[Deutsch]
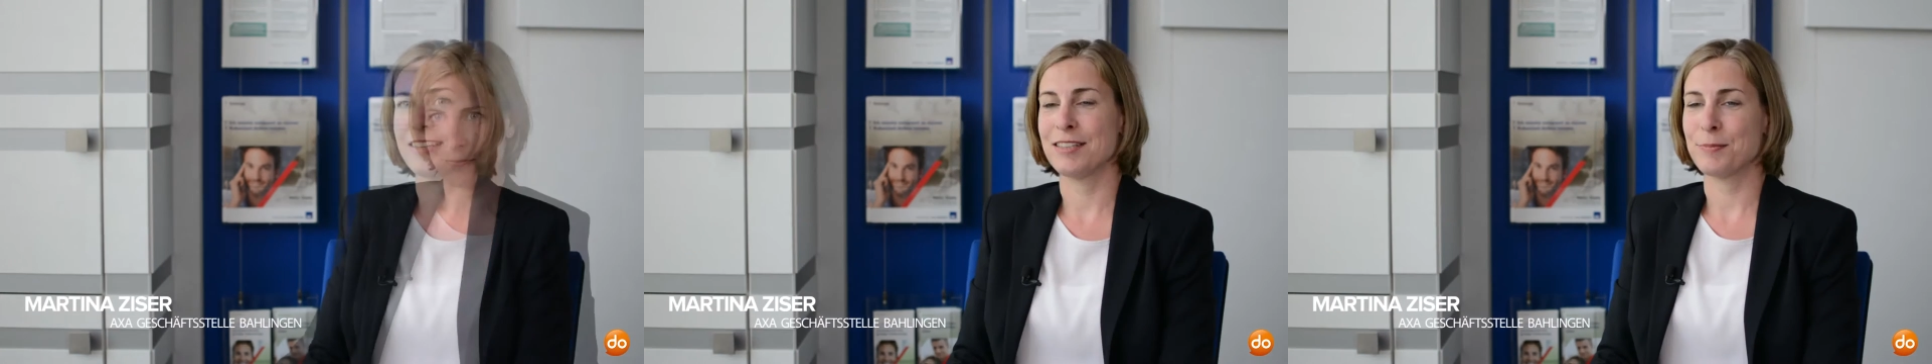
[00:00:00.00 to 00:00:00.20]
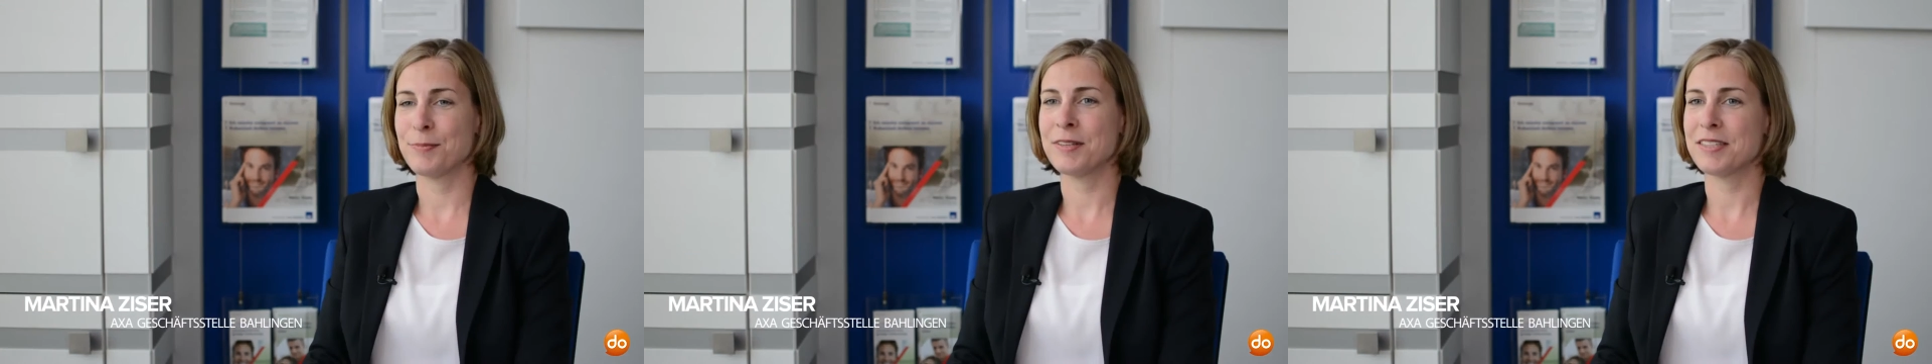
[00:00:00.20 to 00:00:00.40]

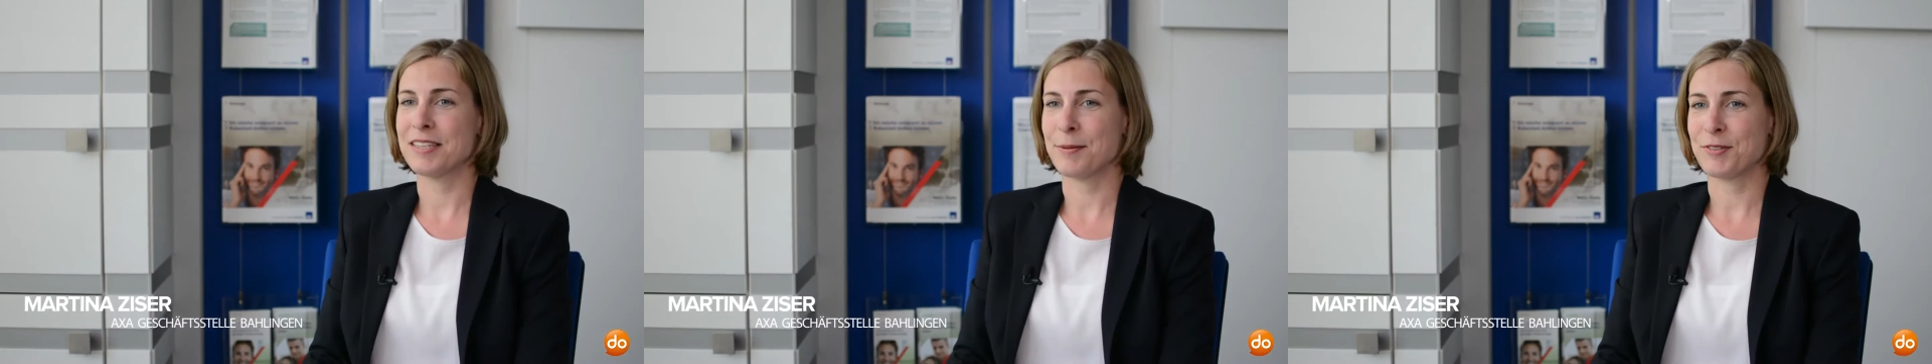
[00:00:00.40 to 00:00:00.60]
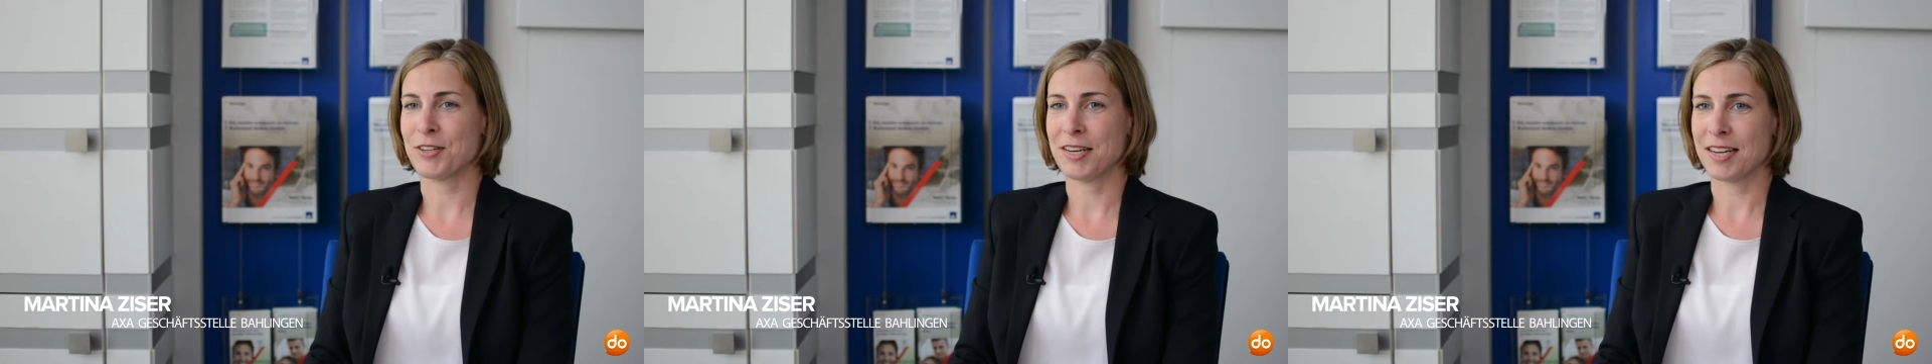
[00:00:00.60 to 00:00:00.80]
Ich bin
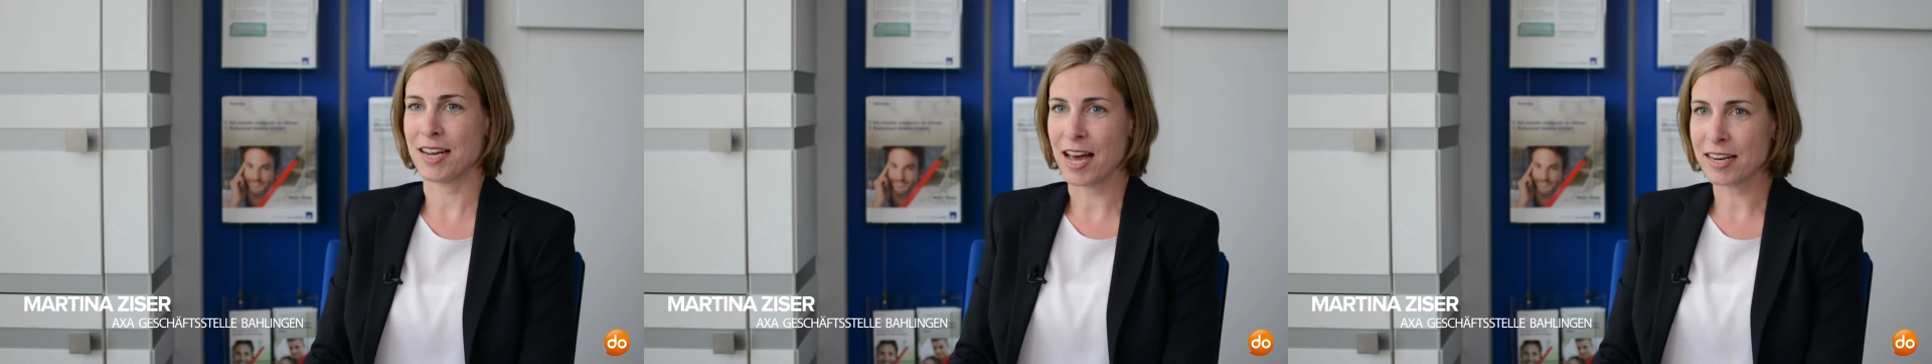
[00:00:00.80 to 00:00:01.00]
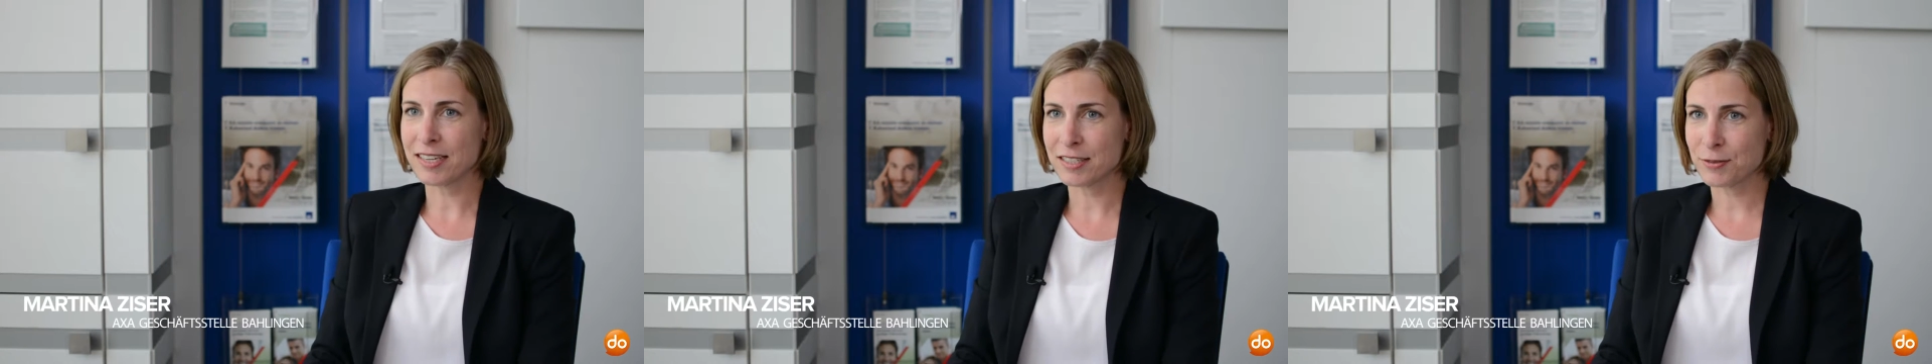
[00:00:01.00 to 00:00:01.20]

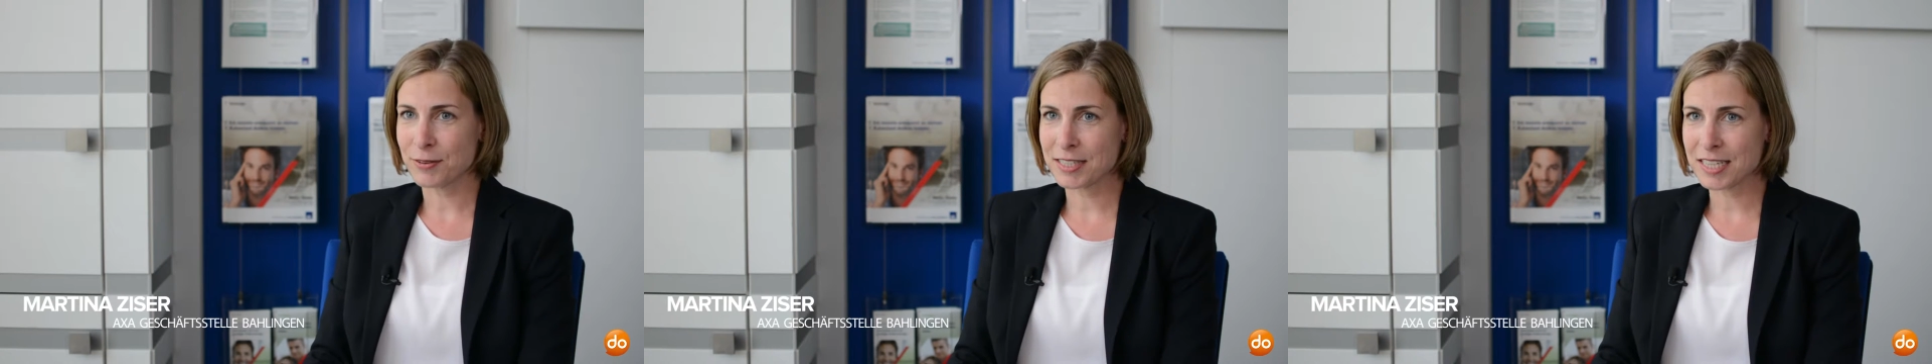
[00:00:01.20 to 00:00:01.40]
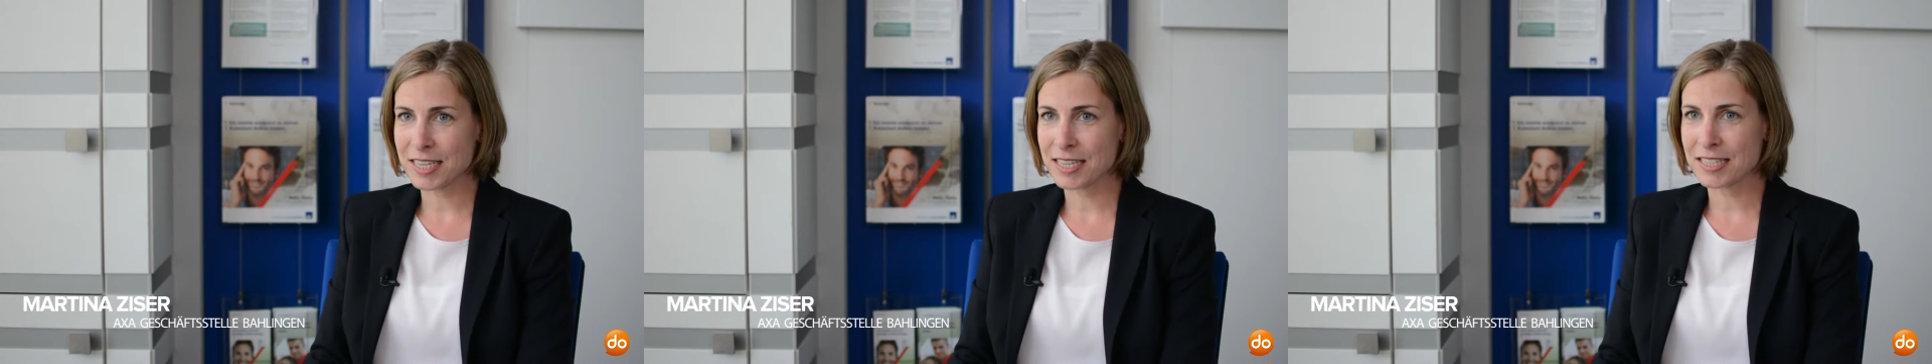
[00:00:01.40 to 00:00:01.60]
selbstständige
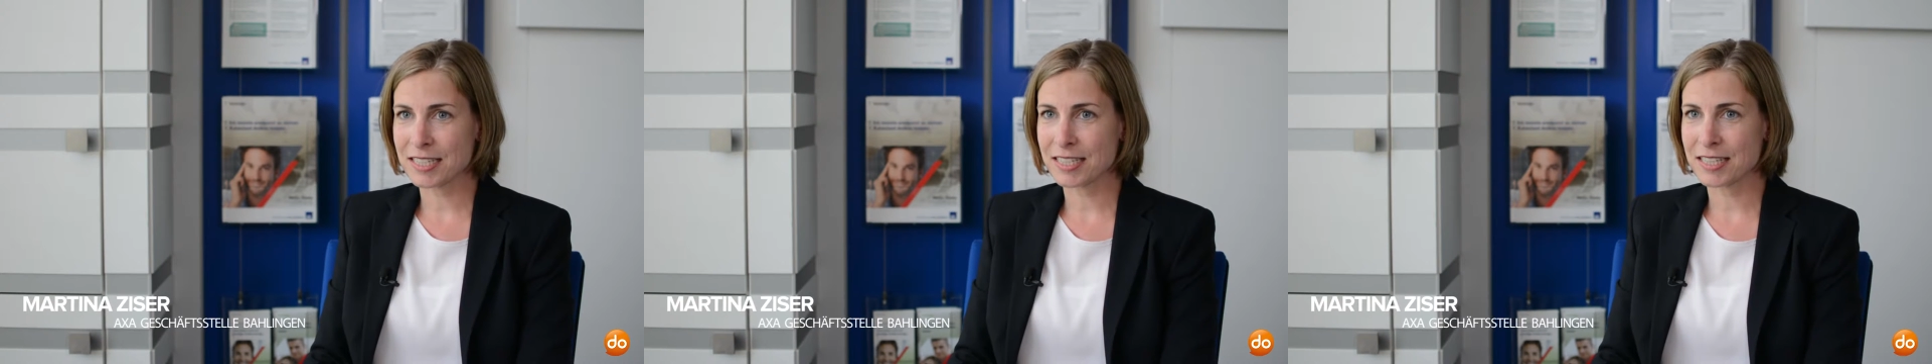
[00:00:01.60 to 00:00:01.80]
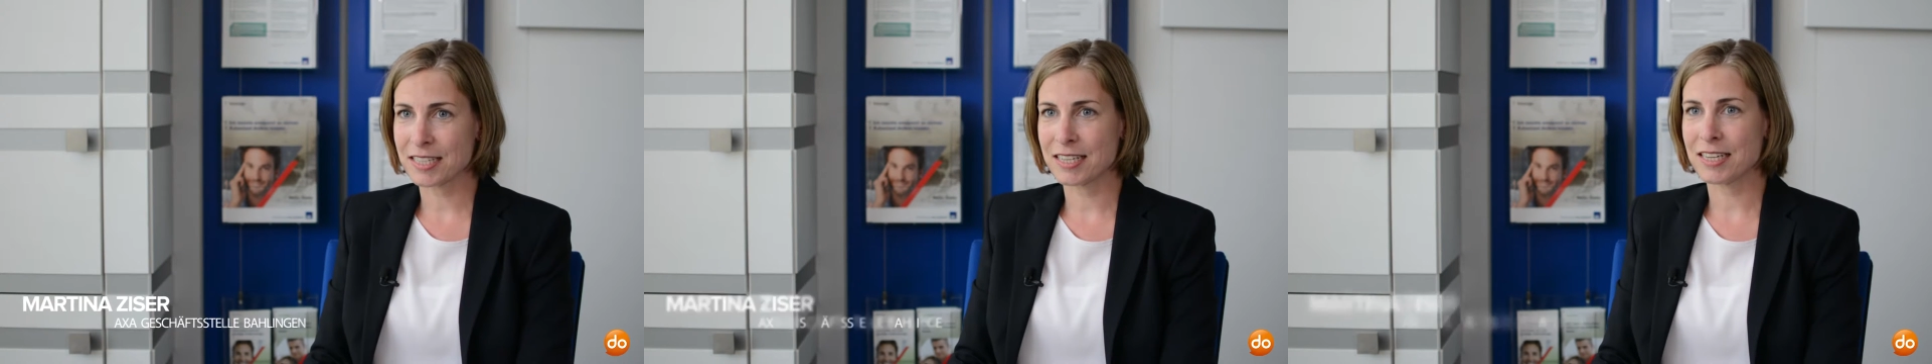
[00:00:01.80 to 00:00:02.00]

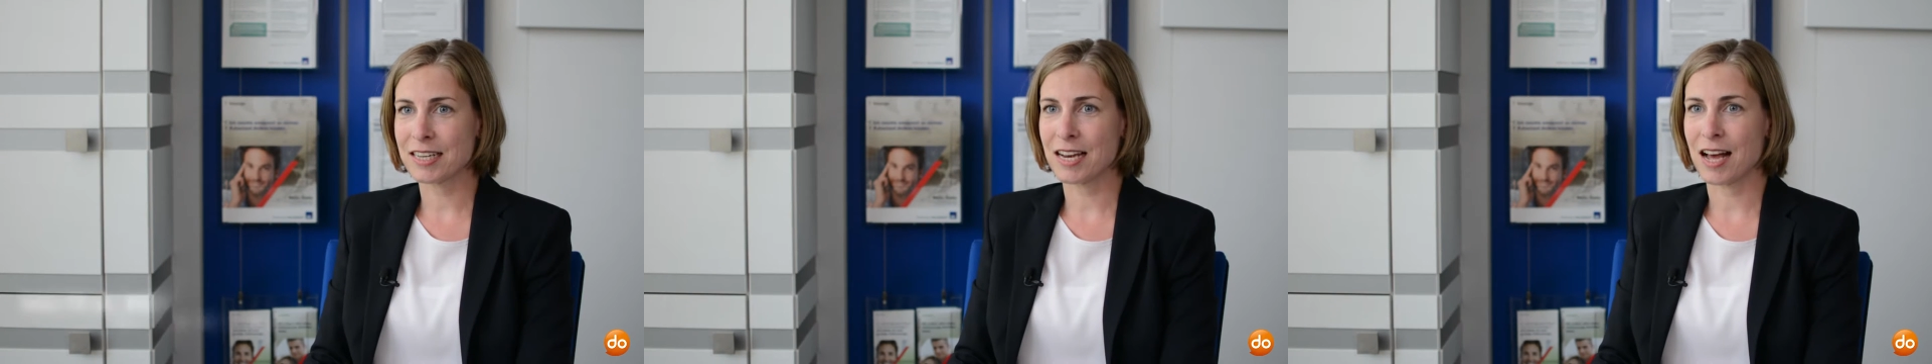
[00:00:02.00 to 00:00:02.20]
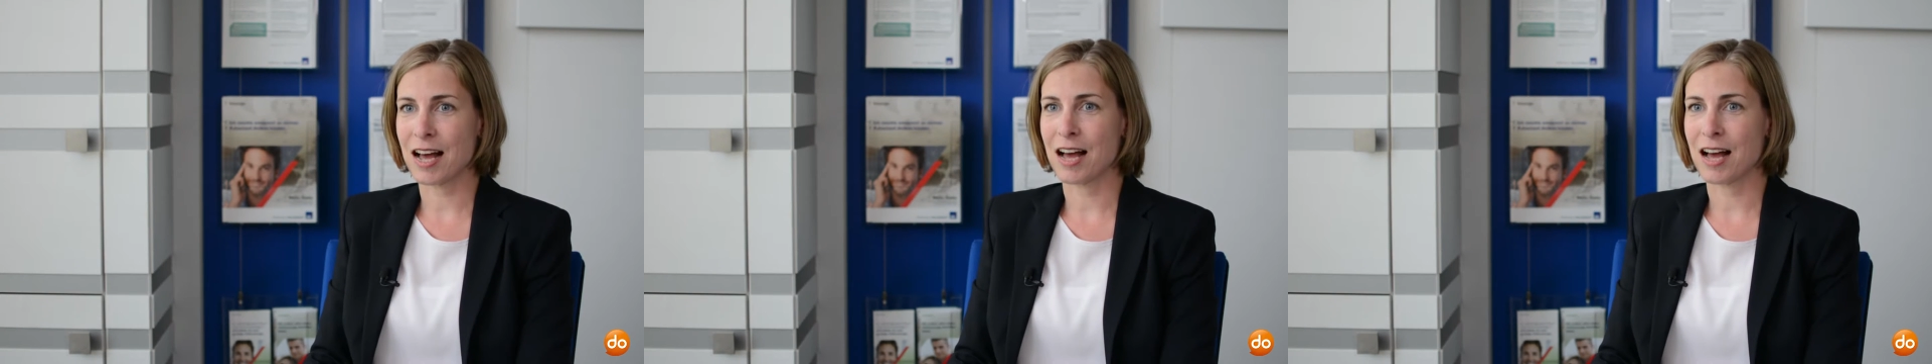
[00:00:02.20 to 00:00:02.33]
Handelsvertreterin,